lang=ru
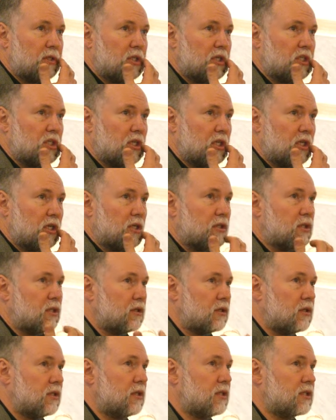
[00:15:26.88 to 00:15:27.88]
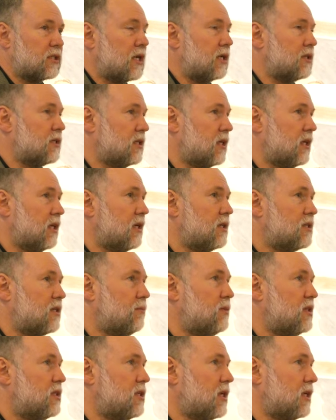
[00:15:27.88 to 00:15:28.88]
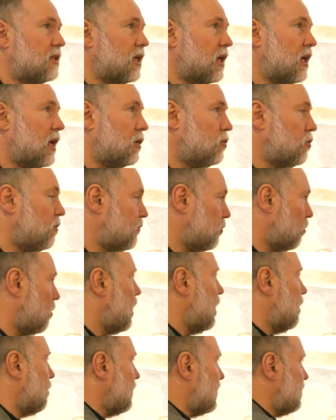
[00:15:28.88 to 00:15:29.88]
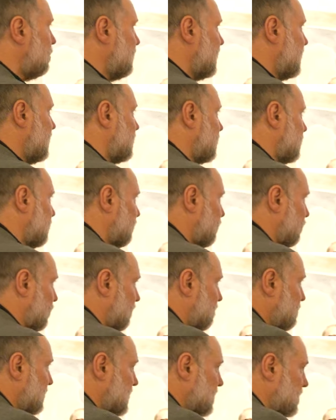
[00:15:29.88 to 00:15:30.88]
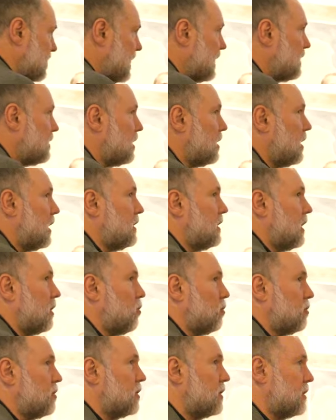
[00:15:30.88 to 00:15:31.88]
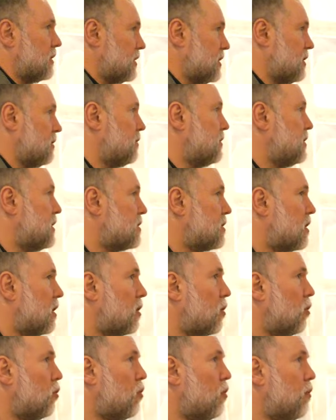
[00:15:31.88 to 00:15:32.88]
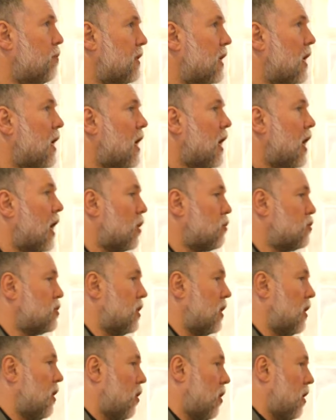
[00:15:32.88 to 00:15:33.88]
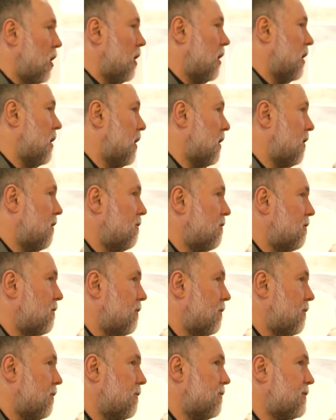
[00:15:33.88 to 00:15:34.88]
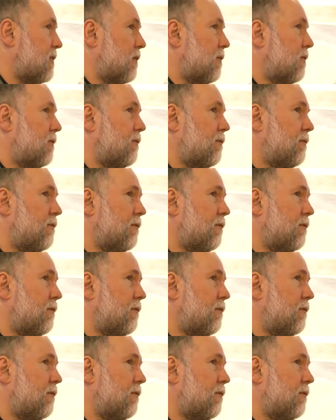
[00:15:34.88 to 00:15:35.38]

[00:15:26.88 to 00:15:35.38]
начиная э, с конца 70-х годов, ну, был перерыв вот в 50-х годах, он сделал несколько копий, а уже а, в